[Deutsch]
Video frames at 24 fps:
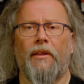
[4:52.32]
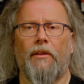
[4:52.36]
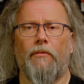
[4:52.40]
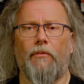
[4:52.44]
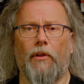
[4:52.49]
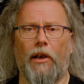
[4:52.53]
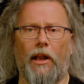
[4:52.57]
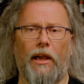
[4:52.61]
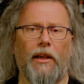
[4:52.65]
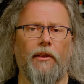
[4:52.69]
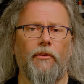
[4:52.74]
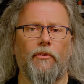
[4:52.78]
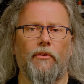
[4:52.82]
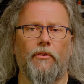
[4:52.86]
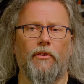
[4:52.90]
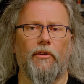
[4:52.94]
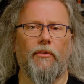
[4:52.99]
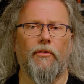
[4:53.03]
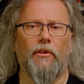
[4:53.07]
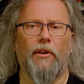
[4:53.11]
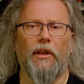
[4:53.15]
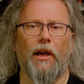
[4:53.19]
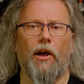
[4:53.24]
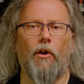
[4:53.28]
Vielleicht ist
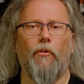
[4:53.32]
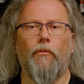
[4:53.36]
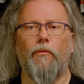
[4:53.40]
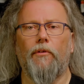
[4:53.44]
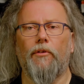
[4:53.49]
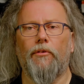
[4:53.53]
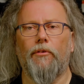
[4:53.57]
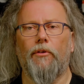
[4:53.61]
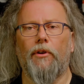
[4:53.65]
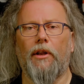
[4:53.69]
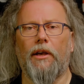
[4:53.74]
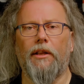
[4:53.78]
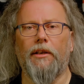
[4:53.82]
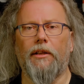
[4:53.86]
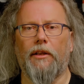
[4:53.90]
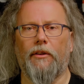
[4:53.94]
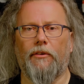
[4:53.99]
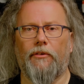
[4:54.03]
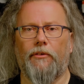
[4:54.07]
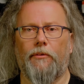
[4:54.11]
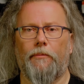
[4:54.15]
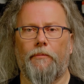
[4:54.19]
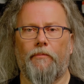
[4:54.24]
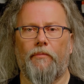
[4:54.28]
das in der Kaufversion
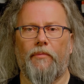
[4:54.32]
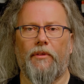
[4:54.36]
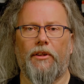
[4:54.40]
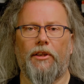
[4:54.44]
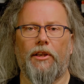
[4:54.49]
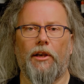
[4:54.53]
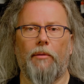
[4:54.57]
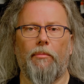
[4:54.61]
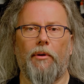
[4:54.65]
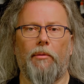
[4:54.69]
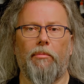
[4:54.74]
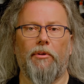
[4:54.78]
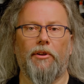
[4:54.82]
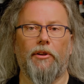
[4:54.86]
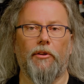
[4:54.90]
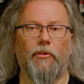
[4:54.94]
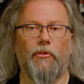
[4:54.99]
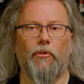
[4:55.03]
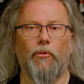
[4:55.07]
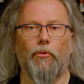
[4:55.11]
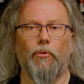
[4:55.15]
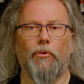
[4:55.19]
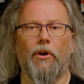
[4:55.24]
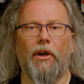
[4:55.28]
anders. Ich habe aber
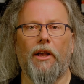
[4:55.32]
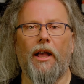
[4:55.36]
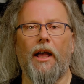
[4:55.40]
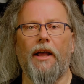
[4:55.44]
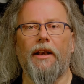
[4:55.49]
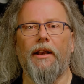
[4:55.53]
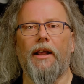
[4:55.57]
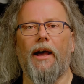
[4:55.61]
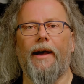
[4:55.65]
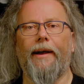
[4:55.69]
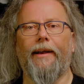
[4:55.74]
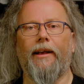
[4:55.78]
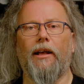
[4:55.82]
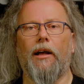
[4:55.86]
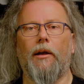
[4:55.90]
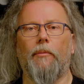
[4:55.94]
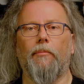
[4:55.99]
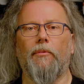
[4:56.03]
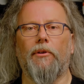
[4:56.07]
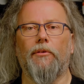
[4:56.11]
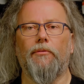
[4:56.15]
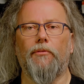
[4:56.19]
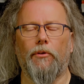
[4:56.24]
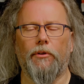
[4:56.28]
dazu noch keine
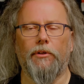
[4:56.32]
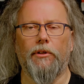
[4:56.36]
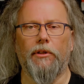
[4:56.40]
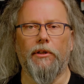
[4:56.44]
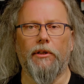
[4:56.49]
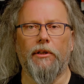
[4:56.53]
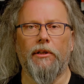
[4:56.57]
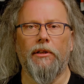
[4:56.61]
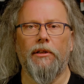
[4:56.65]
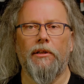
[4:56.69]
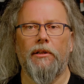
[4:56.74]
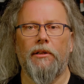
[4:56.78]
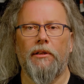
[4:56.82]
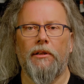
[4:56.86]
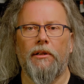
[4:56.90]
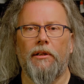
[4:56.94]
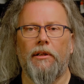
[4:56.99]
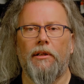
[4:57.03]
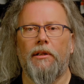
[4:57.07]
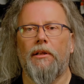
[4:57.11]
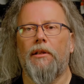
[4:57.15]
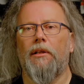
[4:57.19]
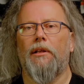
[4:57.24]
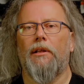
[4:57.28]
Angaben gefunden.
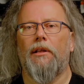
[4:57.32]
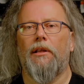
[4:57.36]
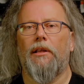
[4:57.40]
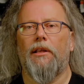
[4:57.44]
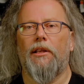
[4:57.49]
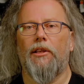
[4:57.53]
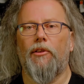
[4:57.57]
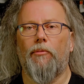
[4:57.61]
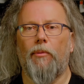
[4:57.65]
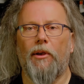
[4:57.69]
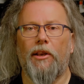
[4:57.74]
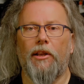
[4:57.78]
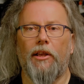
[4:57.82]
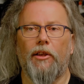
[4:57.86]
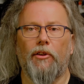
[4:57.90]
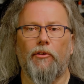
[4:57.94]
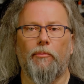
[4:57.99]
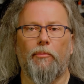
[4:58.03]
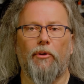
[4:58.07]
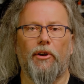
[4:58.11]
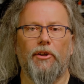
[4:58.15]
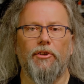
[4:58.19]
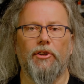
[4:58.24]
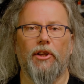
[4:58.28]
Ich werde
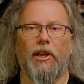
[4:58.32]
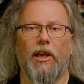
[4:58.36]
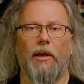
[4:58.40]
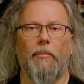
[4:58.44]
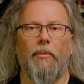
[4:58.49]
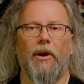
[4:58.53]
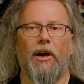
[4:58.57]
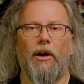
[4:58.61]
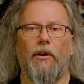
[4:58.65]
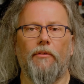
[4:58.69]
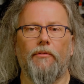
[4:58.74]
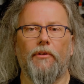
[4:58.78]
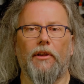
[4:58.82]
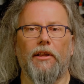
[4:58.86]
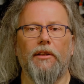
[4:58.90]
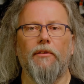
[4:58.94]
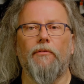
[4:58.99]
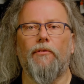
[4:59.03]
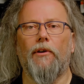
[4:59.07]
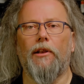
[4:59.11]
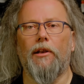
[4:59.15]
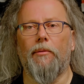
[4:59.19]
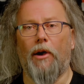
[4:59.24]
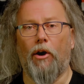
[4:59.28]
Expression Camera auf
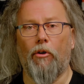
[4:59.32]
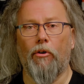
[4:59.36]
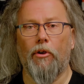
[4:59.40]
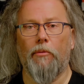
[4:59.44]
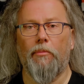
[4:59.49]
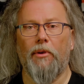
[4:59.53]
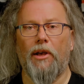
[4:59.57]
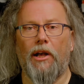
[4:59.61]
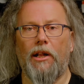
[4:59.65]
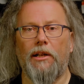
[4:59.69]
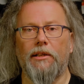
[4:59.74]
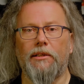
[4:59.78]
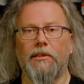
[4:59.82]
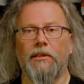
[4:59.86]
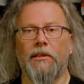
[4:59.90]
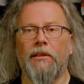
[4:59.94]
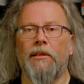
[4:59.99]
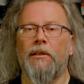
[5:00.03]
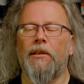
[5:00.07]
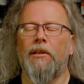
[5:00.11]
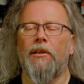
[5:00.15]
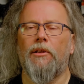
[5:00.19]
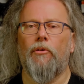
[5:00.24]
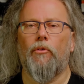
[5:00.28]
jeden Fall im Auge
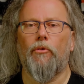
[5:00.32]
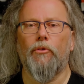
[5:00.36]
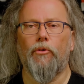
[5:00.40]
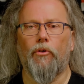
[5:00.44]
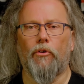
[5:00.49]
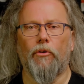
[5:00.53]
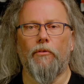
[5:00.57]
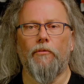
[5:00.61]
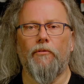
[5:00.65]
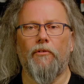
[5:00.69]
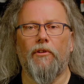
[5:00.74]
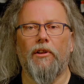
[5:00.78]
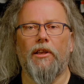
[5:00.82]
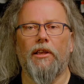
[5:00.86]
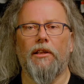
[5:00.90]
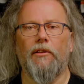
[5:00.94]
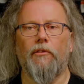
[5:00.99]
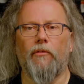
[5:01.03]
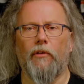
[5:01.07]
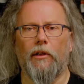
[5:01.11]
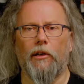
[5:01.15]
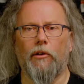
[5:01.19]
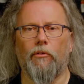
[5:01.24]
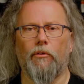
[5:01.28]
behalten und künftige
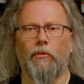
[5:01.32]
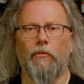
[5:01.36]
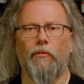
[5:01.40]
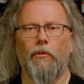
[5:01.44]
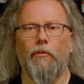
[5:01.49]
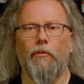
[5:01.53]
Entwicklungen